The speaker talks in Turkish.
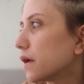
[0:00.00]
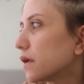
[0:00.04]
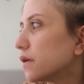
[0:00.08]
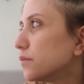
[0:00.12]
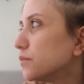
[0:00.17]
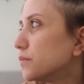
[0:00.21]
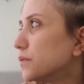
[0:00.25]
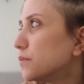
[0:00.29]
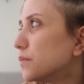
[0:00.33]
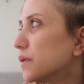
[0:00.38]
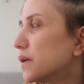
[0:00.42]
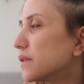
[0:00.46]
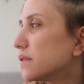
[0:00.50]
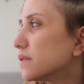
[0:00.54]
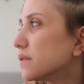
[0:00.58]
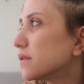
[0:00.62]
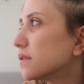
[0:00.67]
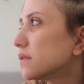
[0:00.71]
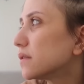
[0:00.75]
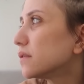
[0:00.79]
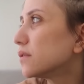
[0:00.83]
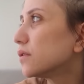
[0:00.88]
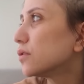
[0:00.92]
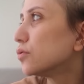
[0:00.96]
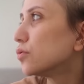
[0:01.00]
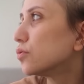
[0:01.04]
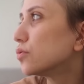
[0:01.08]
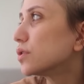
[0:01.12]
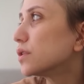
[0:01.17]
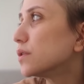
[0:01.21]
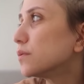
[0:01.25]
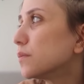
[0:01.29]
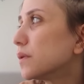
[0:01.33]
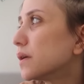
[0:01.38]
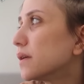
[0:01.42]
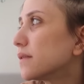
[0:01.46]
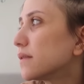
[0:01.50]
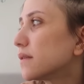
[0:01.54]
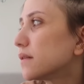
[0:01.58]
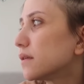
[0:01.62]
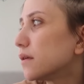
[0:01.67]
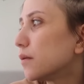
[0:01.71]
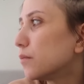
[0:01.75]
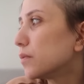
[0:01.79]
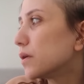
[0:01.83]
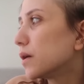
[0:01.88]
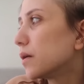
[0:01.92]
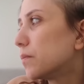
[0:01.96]
Bir manzara da yok ki
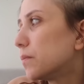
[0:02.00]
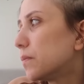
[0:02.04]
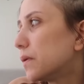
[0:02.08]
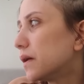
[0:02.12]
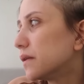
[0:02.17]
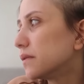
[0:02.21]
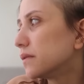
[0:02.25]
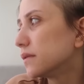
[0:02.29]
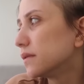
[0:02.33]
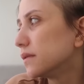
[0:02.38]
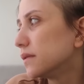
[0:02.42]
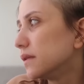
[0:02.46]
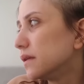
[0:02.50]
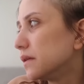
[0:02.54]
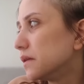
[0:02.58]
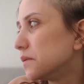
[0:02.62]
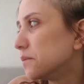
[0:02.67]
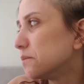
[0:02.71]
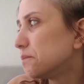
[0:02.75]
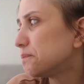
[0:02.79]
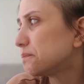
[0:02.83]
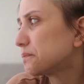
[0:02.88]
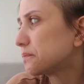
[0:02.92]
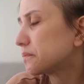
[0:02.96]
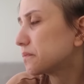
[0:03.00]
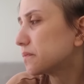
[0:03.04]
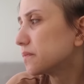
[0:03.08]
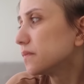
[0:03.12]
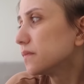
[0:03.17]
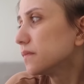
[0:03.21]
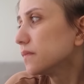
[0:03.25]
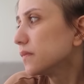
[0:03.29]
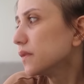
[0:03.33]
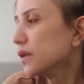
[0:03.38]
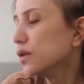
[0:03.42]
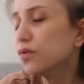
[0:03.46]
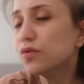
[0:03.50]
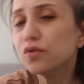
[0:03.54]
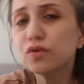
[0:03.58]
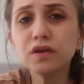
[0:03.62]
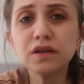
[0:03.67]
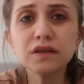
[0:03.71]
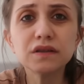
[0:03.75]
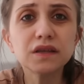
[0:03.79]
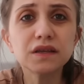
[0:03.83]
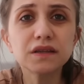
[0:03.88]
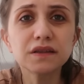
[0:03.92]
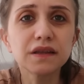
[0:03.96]
manzaram kapandı diyeyim.
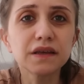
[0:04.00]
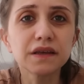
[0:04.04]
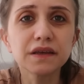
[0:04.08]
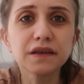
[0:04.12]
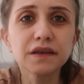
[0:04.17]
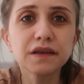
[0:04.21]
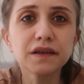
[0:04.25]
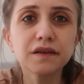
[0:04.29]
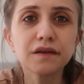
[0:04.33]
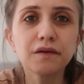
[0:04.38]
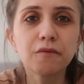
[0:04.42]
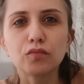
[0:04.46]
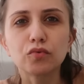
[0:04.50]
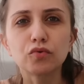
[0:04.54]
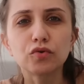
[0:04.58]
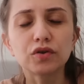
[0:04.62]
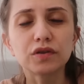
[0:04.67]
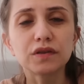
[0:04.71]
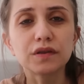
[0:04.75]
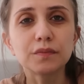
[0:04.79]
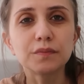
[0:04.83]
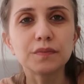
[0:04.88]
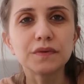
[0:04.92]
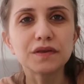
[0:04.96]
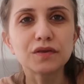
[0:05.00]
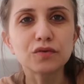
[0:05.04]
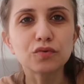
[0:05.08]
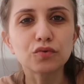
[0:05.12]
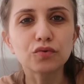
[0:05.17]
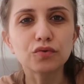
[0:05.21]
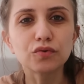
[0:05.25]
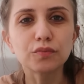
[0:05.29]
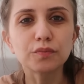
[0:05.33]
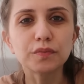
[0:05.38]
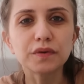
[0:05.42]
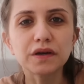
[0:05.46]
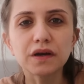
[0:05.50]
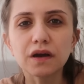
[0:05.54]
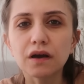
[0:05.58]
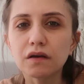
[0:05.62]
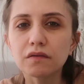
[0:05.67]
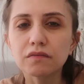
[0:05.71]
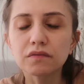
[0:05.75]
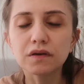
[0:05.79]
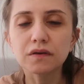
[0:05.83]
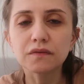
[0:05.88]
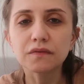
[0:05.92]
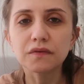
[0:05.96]
Öyle de değil. Burada bir sorun, bir
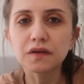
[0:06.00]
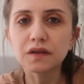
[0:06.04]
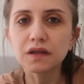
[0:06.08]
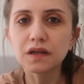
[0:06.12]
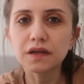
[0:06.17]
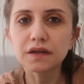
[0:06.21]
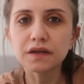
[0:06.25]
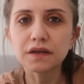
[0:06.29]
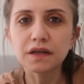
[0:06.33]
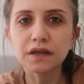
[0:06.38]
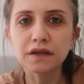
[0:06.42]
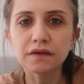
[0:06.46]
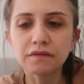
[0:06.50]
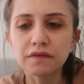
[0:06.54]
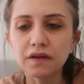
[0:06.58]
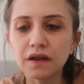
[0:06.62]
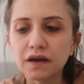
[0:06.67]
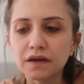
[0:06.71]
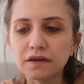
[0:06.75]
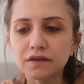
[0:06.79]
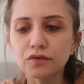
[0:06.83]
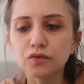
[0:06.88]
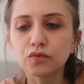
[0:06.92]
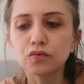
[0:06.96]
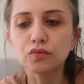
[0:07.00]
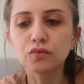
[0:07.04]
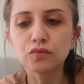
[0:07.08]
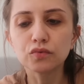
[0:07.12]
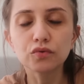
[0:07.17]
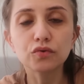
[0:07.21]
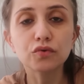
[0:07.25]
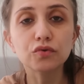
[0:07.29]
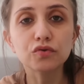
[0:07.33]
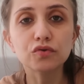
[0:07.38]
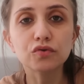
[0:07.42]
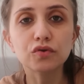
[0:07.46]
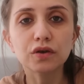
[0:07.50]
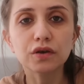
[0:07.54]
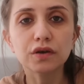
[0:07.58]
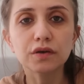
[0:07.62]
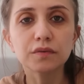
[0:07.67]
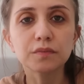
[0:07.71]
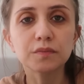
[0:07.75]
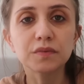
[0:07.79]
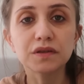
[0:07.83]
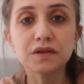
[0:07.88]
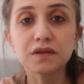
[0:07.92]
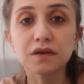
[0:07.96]
kavga falan evlerde
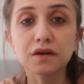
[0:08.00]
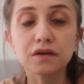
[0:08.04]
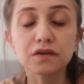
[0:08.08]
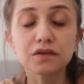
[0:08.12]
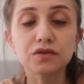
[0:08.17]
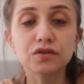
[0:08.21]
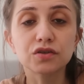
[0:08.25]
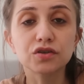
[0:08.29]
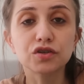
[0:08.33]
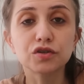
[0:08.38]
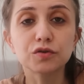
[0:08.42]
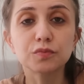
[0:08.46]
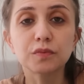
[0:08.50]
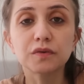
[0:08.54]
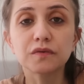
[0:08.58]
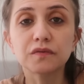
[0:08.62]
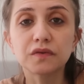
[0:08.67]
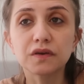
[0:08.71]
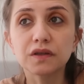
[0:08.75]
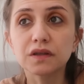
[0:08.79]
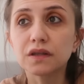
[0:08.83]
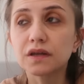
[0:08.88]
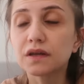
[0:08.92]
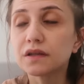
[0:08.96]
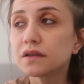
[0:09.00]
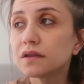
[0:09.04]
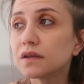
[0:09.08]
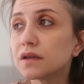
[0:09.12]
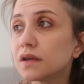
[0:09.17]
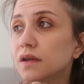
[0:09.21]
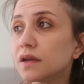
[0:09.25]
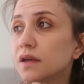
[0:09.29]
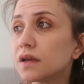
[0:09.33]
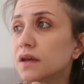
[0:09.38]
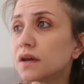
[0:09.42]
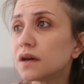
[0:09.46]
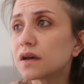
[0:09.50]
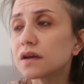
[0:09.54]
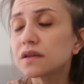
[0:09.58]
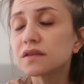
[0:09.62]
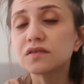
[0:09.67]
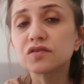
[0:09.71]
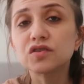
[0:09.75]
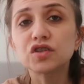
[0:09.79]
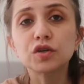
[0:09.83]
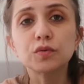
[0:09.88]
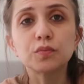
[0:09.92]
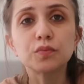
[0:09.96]
oluyorsa, bir tartışma falan
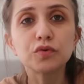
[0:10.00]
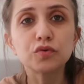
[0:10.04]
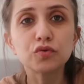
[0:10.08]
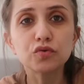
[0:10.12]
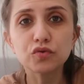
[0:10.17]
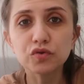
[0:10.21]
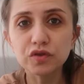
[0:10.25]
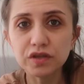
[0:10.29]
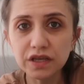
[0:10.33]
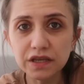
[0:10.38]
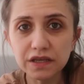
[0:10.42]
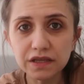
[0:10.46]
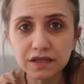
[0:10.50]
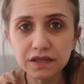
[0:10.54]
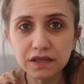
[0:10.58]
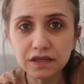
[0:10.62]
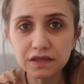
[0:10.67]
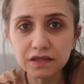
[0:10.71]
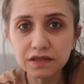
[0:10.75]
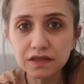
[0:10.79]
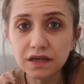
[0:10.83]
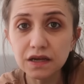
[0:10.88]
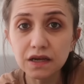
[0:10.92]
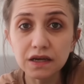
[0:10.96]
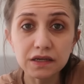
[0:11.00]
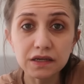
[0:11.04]
azıcık bir yüksek sesle